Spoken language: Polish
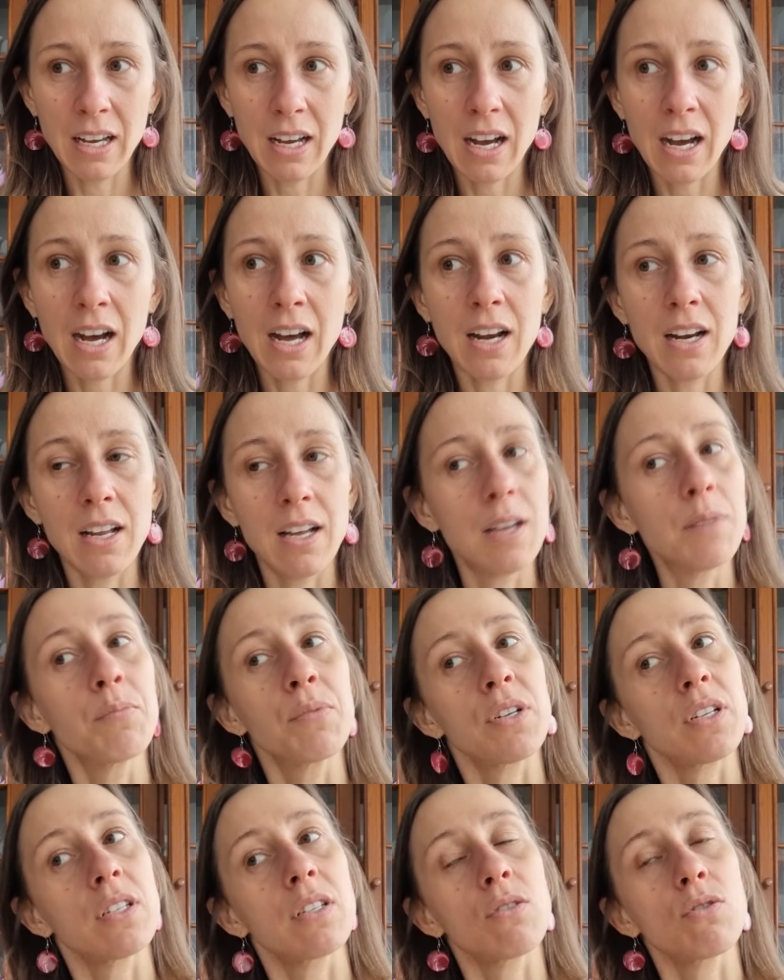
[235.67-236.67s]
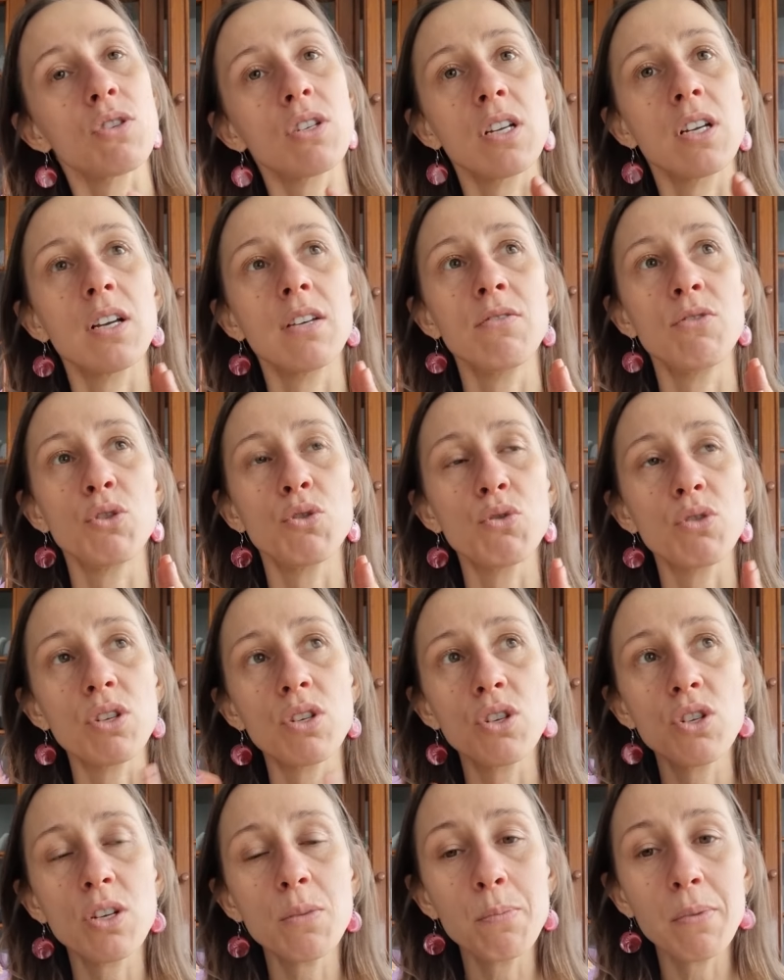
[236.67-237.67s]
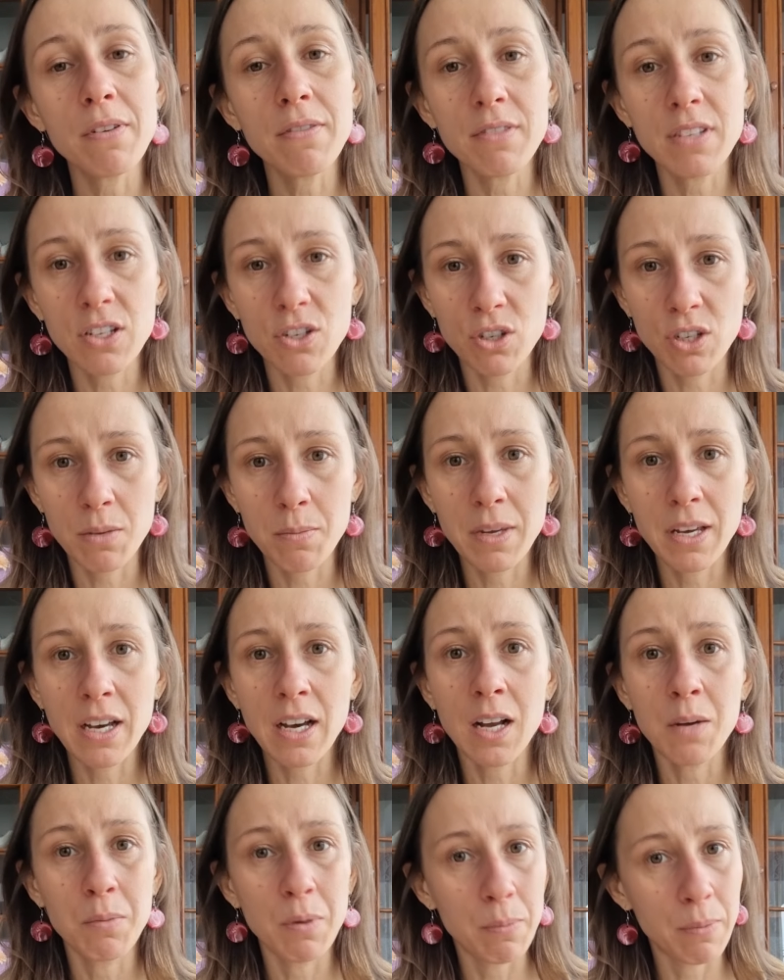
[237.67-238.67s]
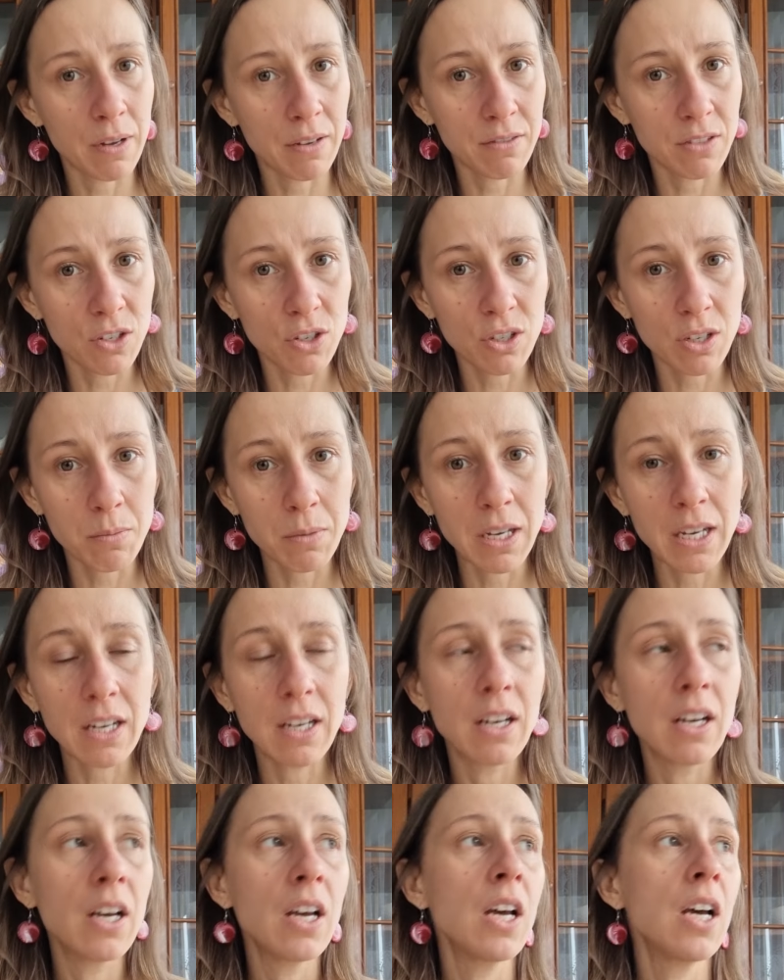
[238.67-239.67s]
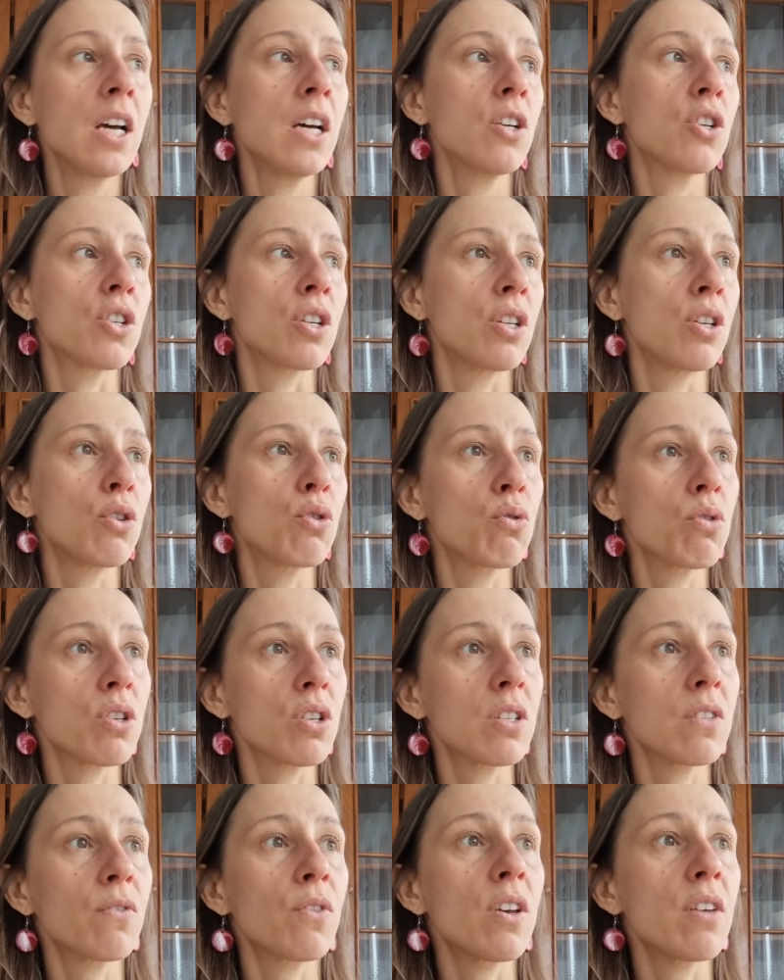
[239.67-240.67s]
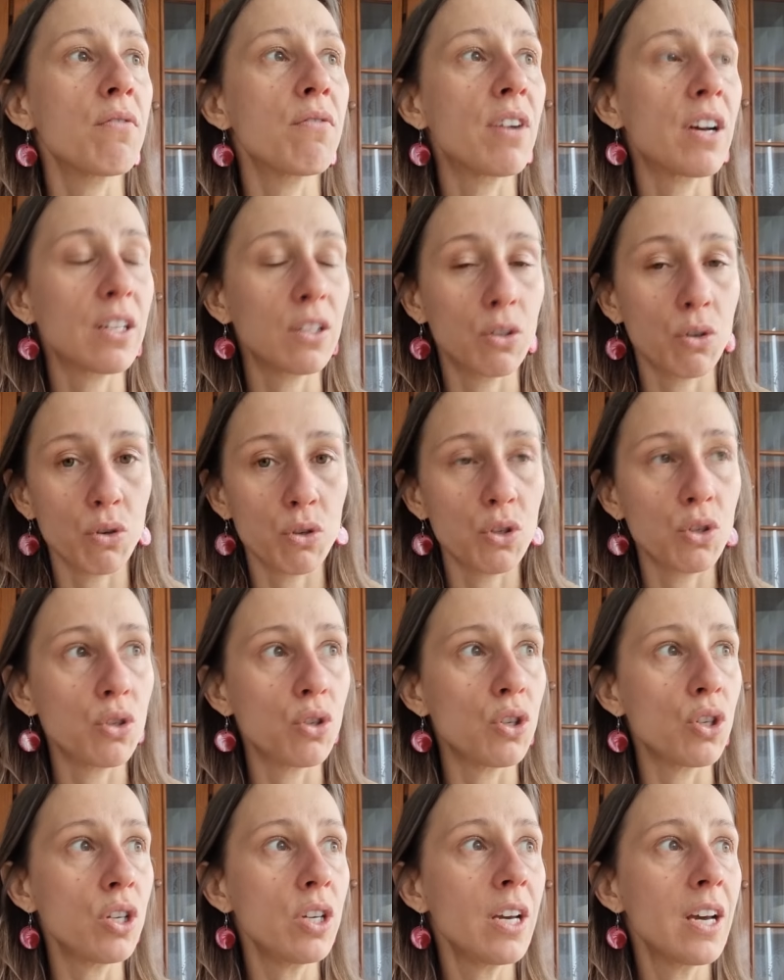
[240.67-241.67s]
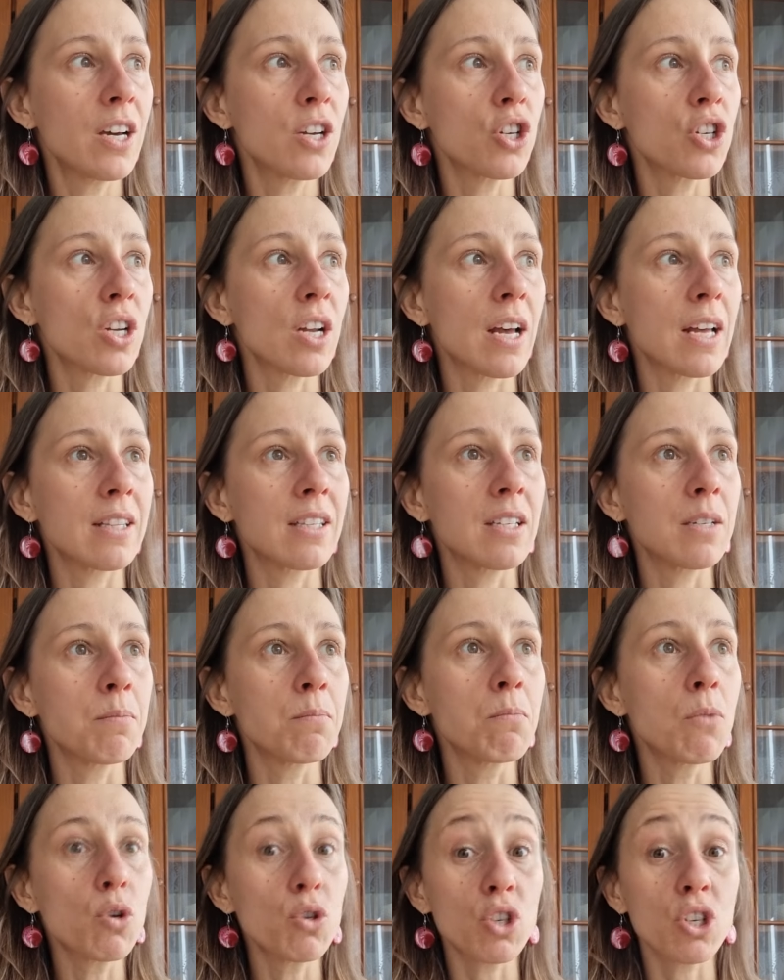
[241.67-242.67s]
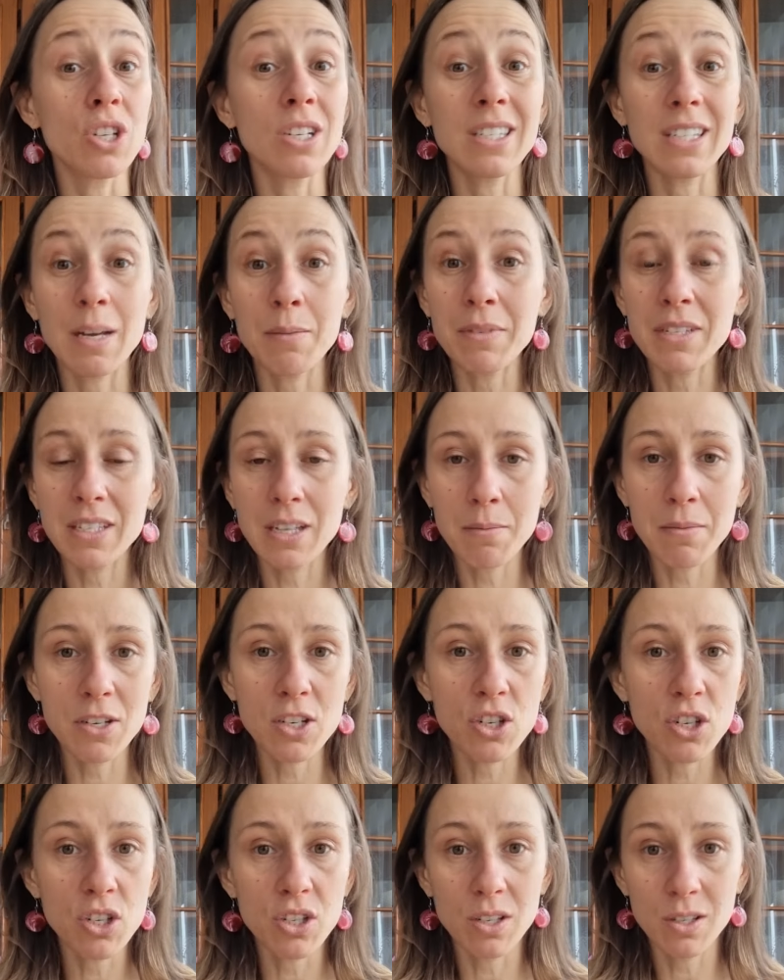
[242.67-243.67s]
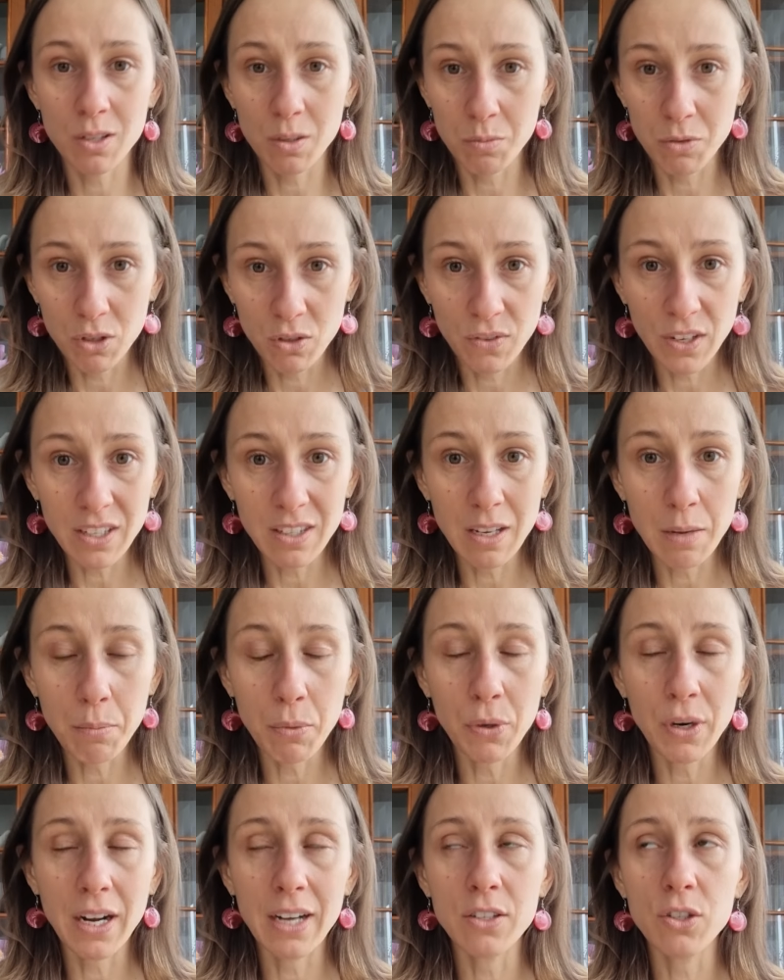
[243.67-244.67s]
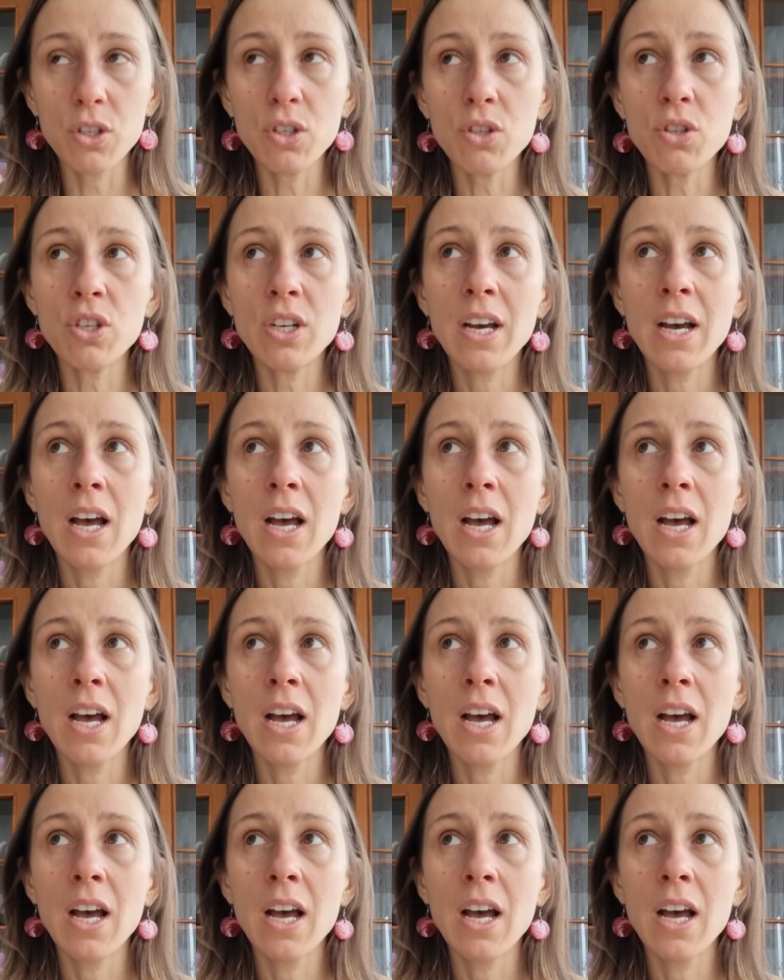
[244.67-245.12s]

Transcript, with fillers: Ale przez to, że nie czujesz się pewna siebie albo pewny siebie, że nie czujesz swojej wartości, że ty możesz sam, sama żyć i sobie świetnie poradzić,